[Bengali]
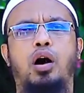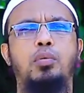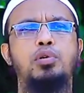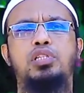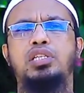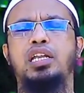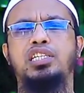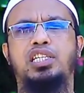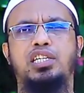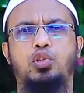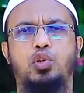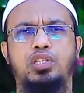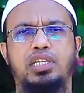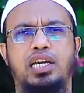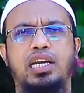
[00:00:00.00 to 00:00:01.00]
অবস্থানে সে
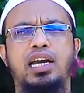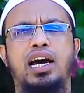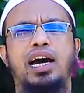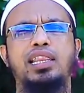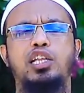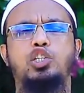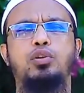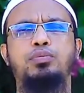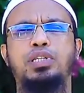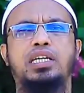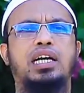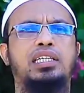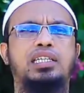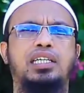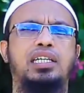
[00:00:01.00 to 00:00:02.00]
চলে যায় আল্লাহর
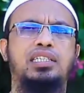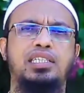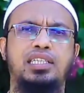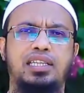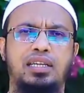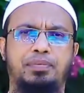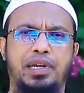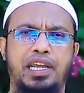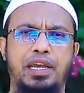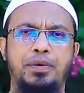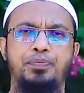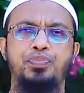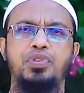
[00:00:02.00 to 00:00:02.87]
সবচেয়ে কাছাকাছি যেতে পারে